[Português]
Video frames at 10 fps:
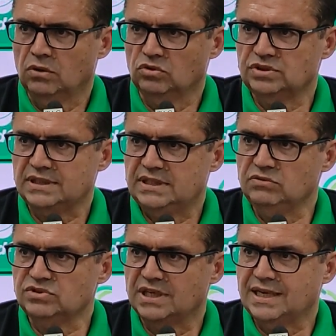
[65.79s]
Os
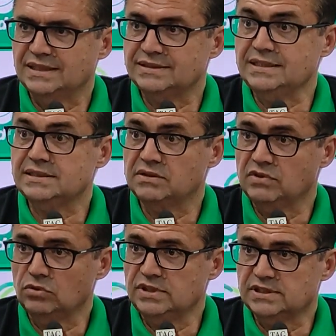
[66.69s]
ativos da casa têm que ser
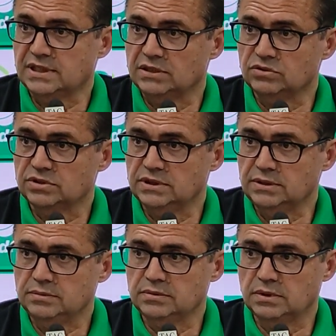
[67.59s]
valorizados, né?